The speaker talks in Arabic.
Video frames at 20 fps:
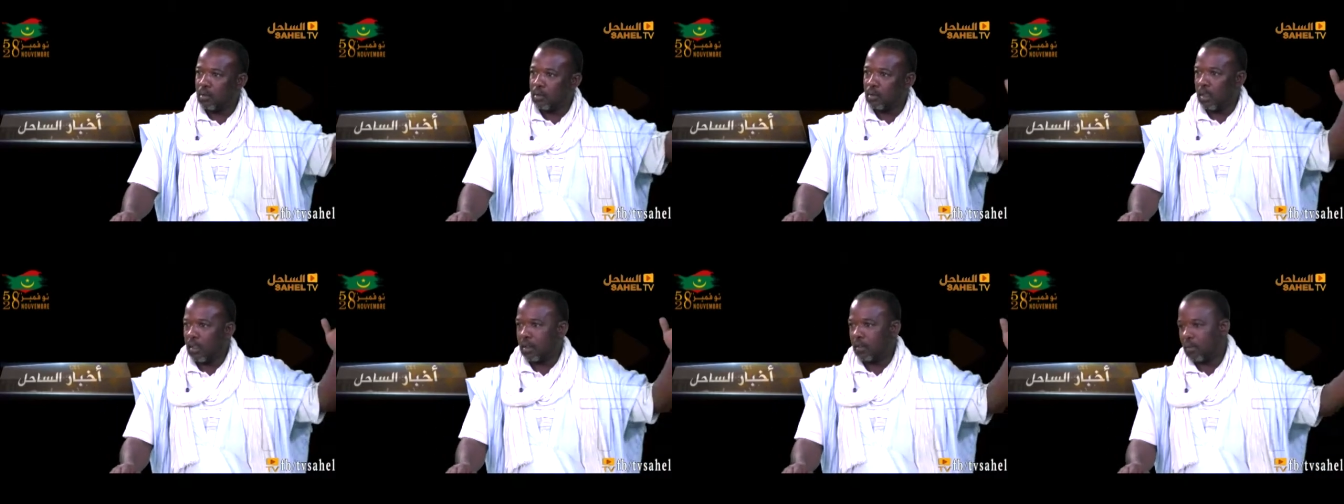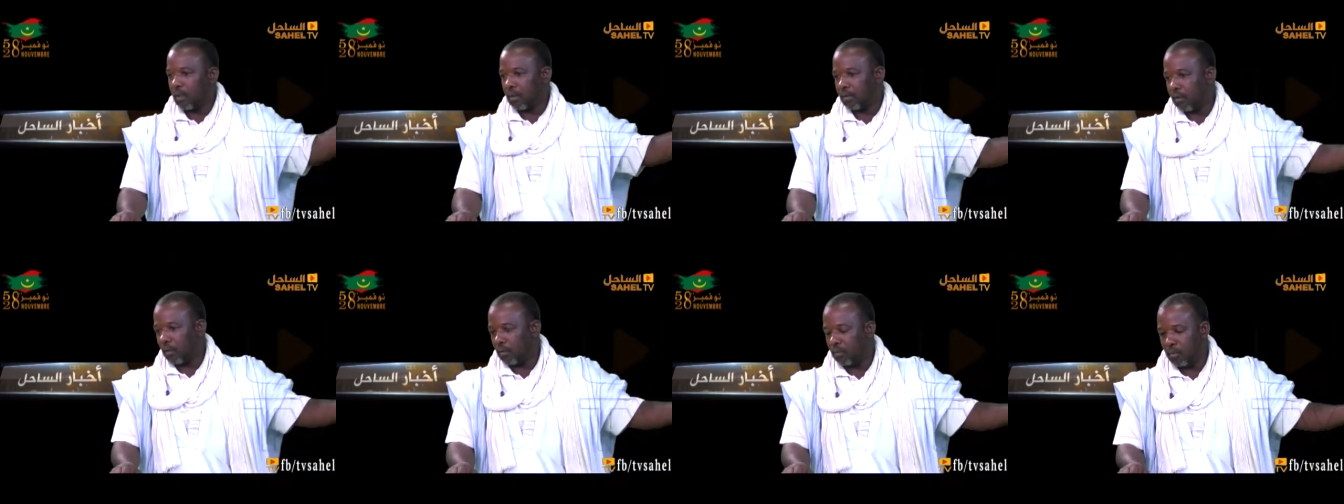تعليم
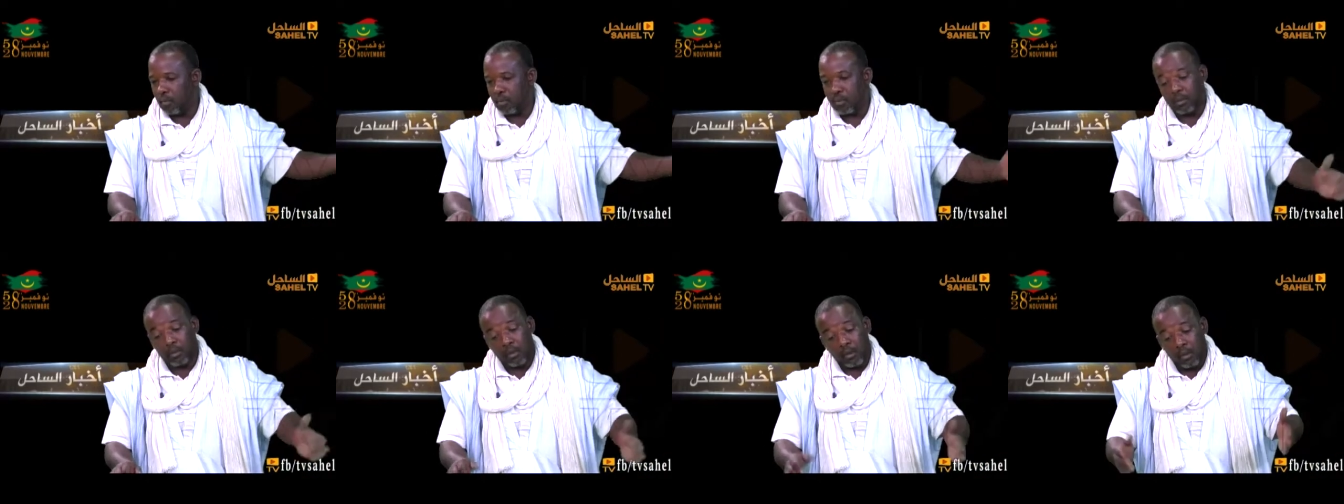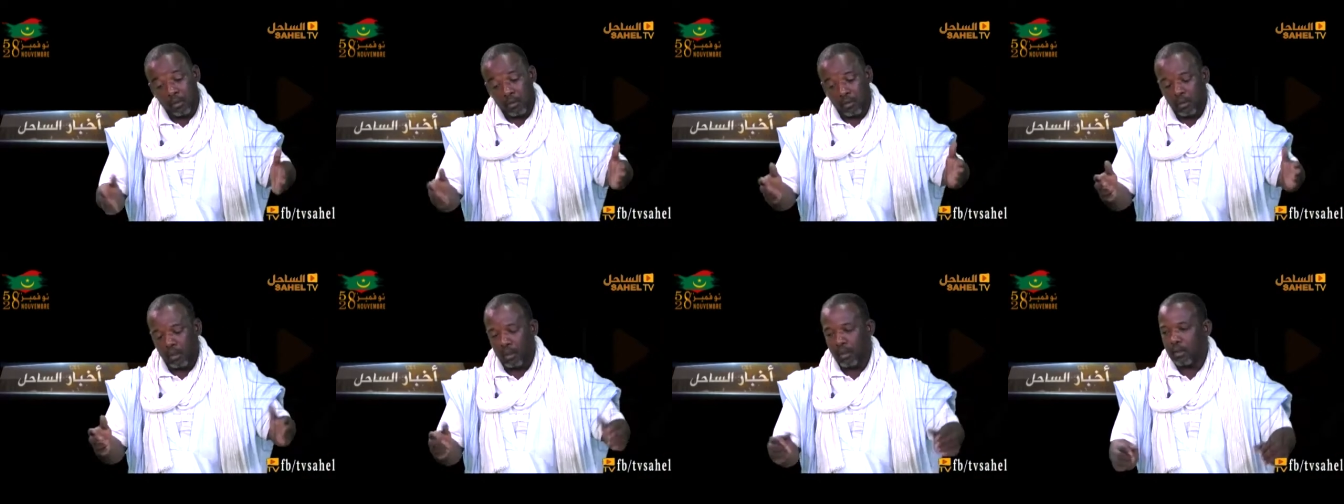الأطفال البيوت
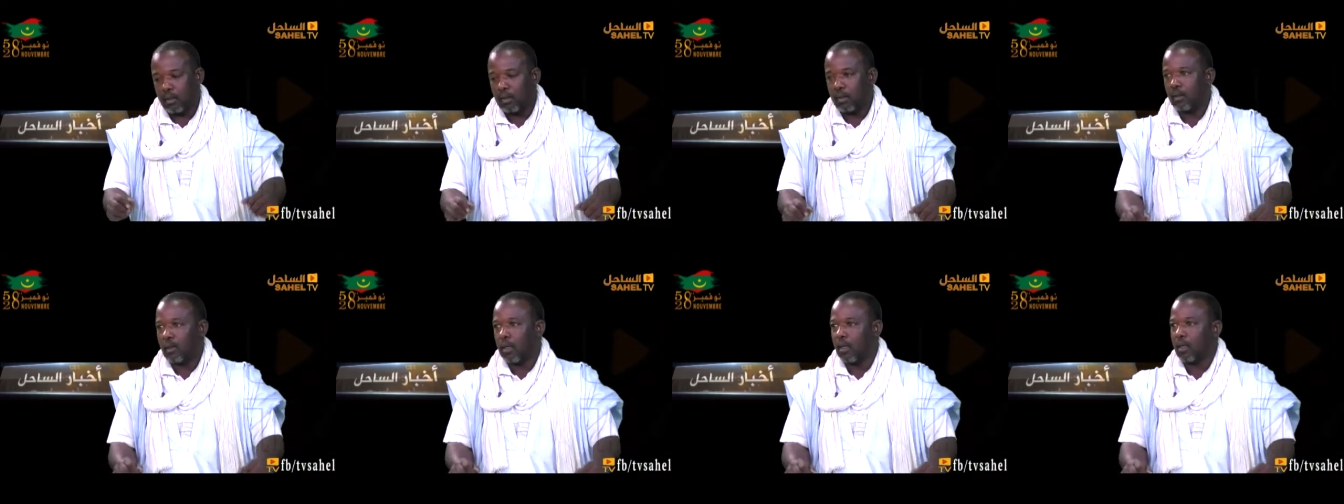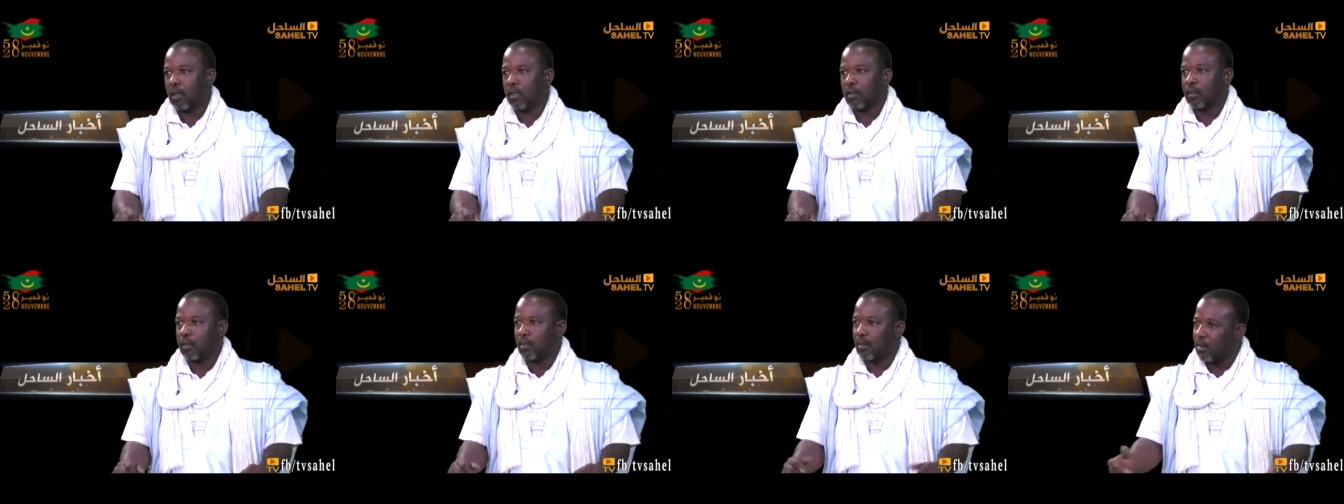وهذا
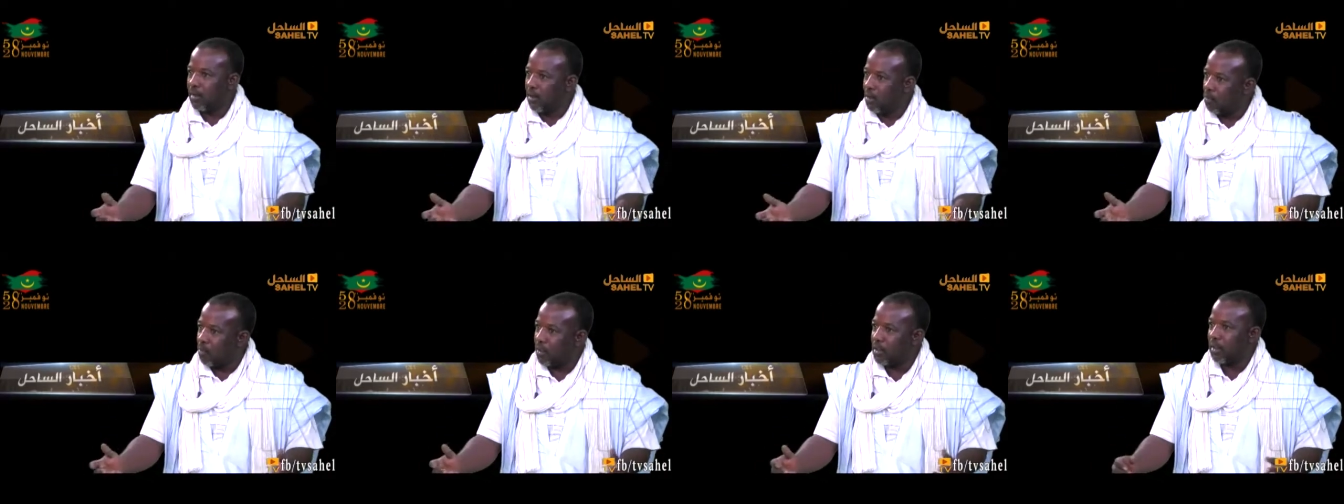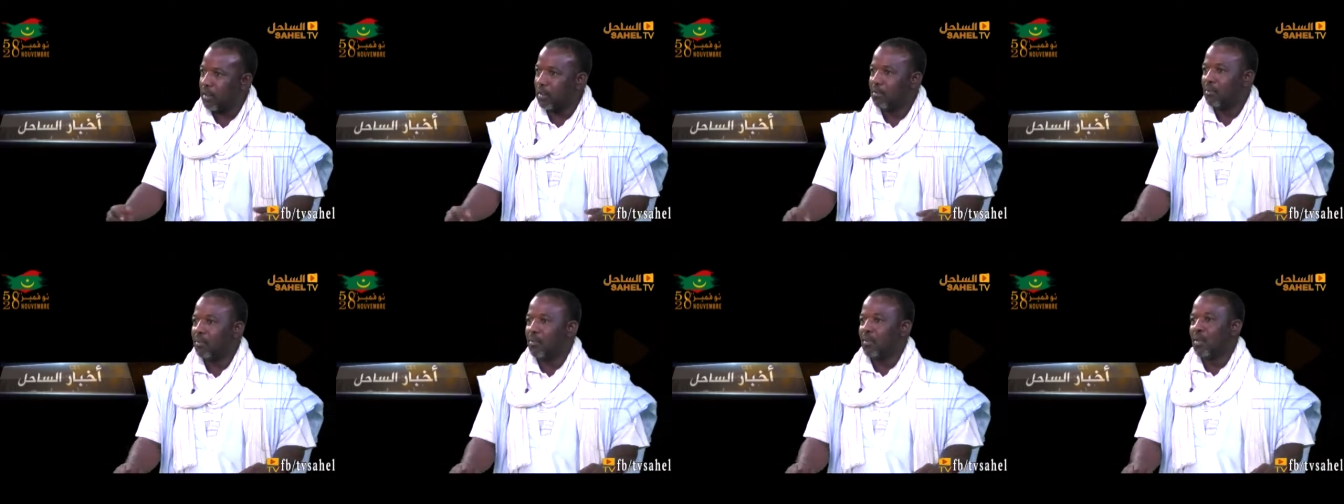حقيقة متعب
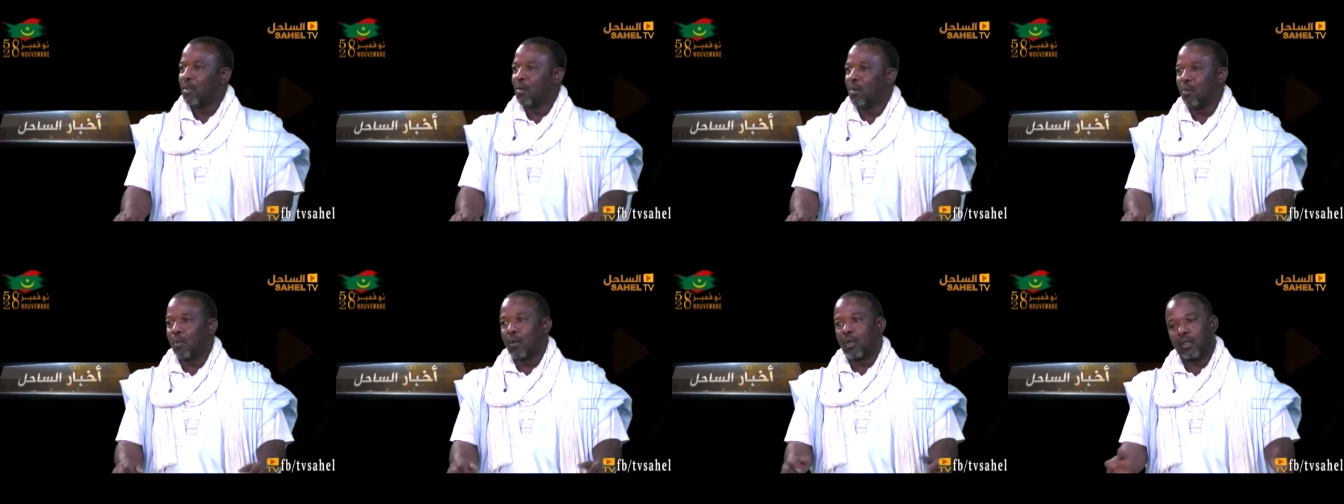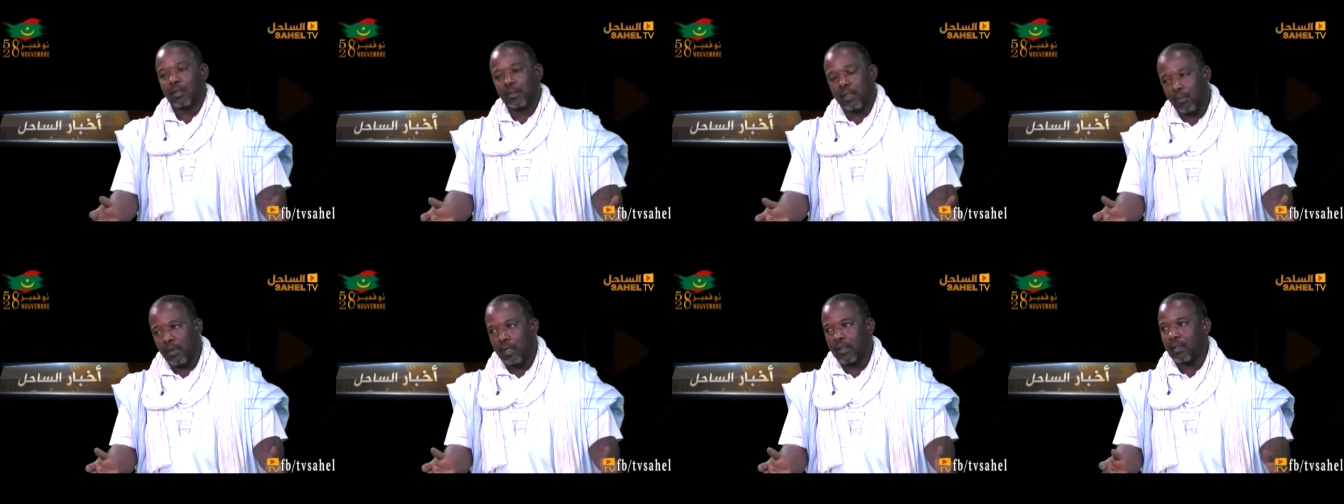
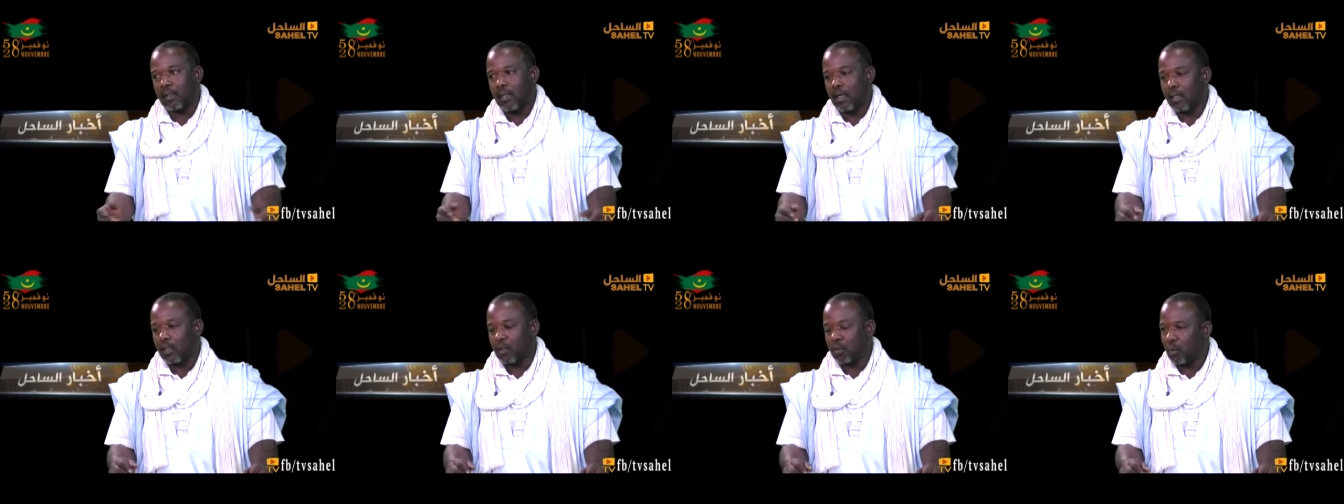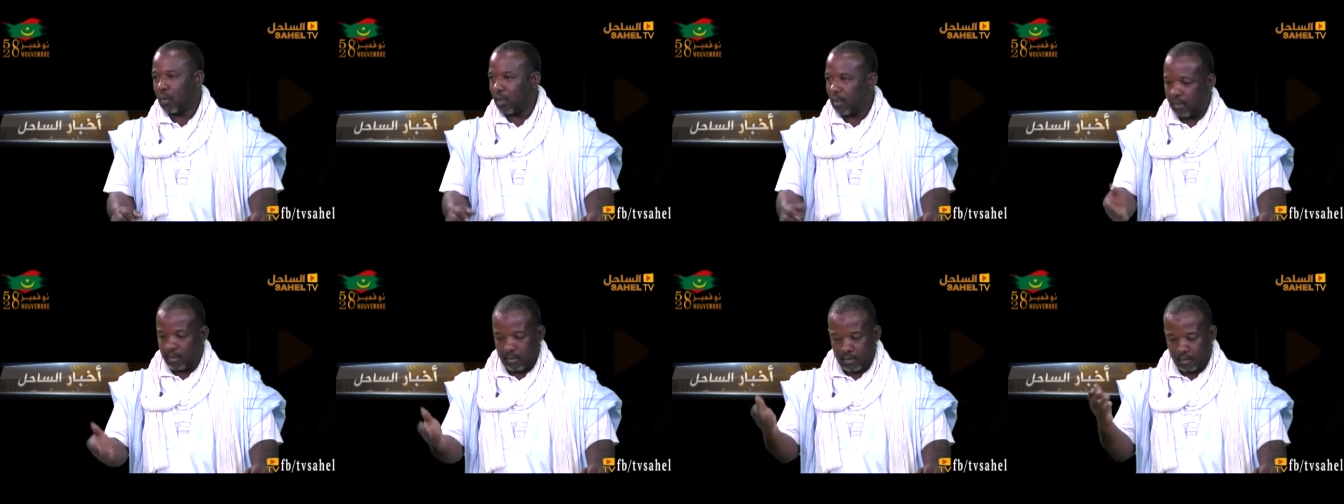وطبعا ينعكس
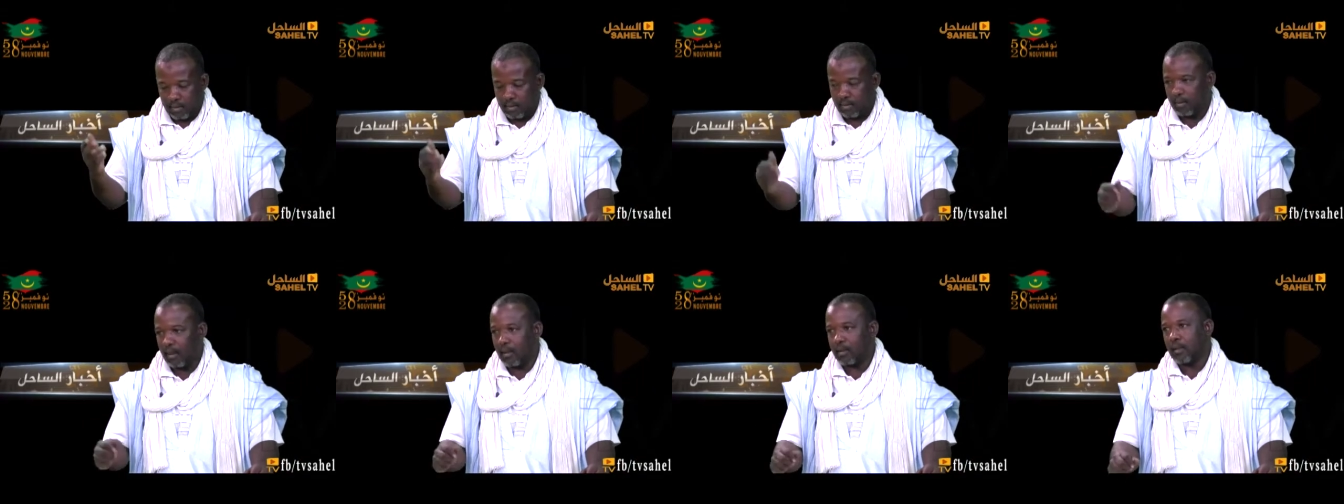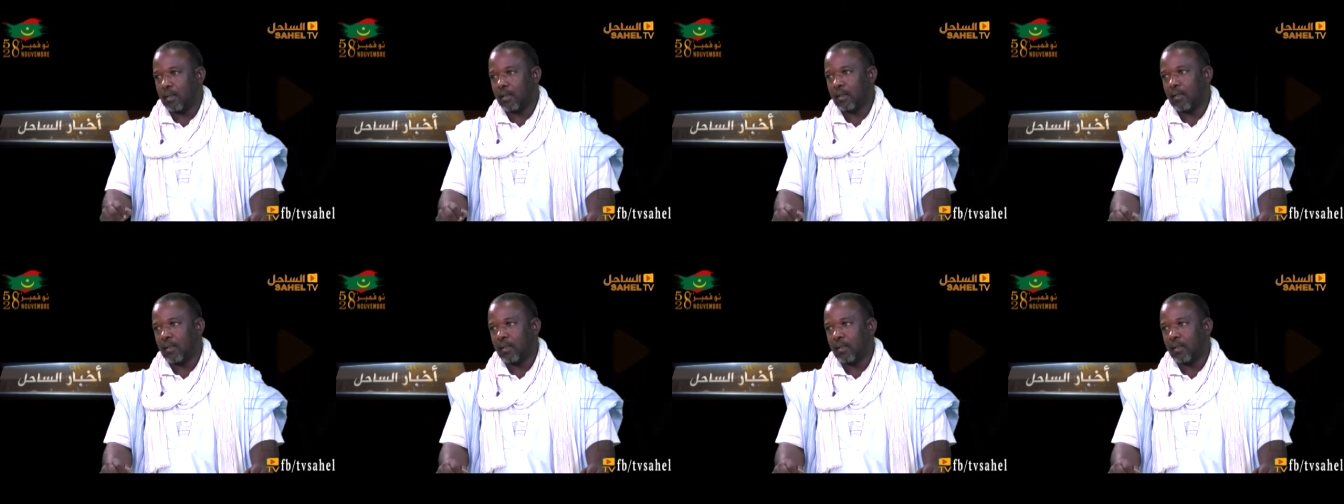على نقص الاداء.